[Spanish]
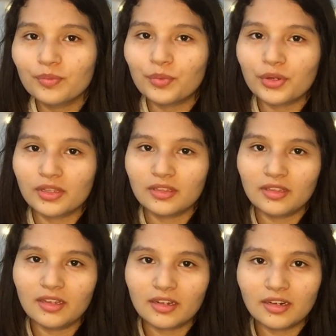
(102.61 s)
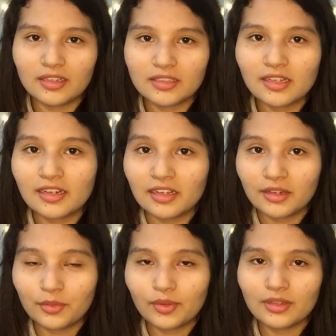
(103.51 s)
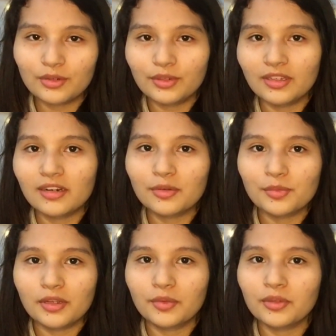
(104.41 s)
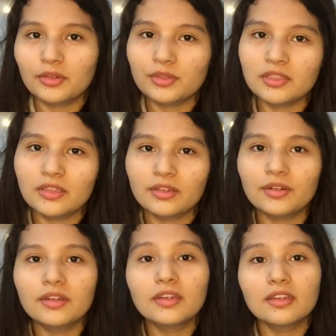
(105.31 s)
porque tenía clase a las 4 y ya eran como las 4 y 5,